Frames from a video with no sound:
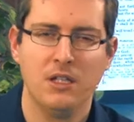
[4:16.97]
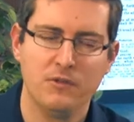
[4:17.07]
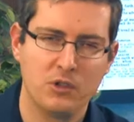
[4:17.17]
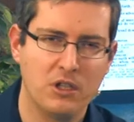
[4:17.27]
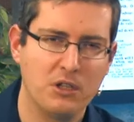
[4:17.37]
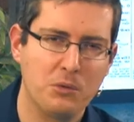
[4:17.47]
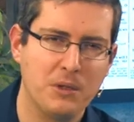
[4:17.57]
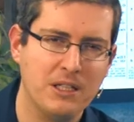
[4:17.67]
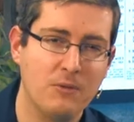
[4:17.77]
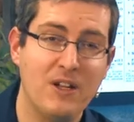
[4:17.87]
Wir können
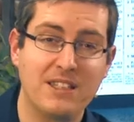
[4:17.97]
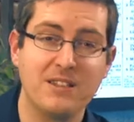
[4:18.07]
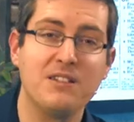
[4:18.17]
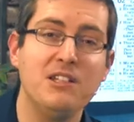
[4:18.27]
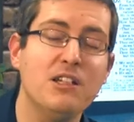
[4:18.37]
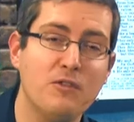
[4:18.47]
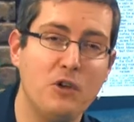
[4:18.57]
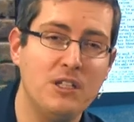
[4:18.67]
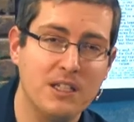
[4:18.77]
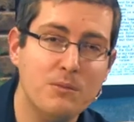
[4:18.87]
entscheiden, ob wir existieren
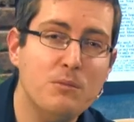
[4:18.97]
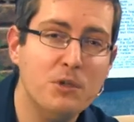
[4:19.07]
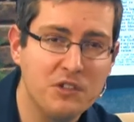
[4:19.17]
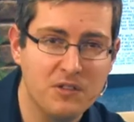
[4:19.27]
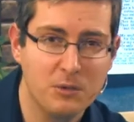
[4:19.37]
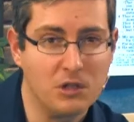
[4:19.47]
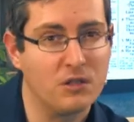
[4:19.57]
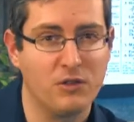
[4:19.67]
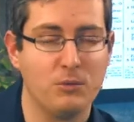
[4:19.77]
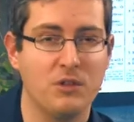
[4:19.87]
wollen, dann müssen wir mit Gott
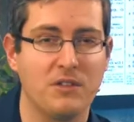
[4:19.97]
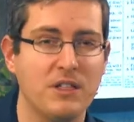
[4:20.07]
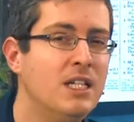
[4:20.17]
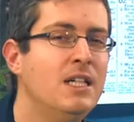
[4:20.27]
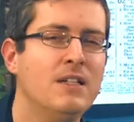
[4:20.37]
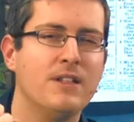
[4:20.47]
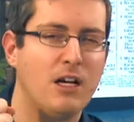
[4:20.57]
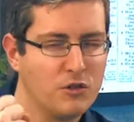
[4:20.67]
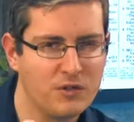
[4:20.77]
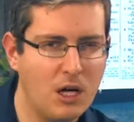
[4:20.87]
verbunden sein, denn
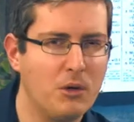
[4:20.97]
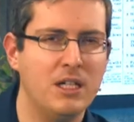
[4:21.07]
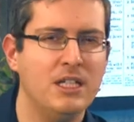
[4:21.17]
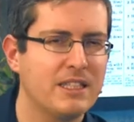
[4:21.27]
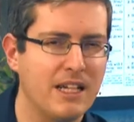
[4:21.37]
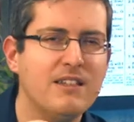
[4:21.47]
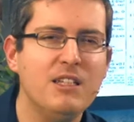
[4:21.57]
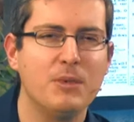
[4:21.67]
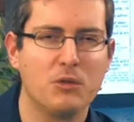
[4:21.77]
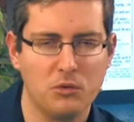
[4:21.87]
auf Dauer kann
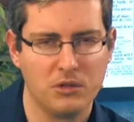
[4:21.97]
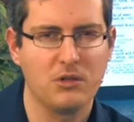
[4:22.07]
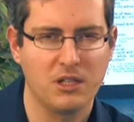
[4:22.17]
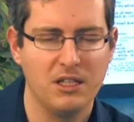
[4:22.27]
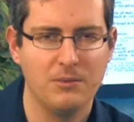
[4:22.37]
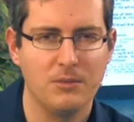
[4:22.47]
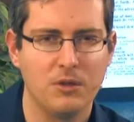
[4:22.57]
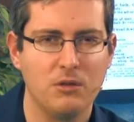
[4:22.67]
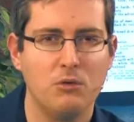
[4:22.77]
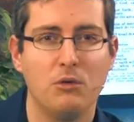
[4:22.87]
niemand ohne Gott leben
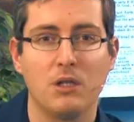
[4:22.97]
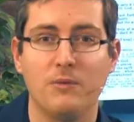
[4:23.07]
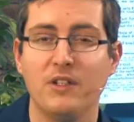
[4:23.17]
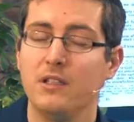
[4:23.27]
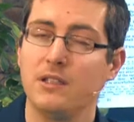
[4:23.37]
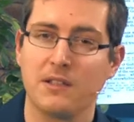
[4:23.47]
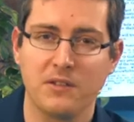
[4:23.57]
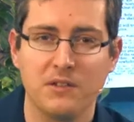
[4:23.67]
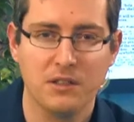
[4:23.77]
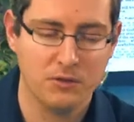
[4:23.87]
oder ob wir nicht
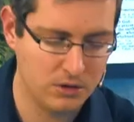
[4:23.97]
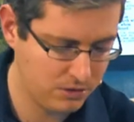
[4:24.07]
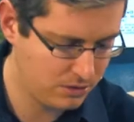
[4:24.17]
existieren wollen.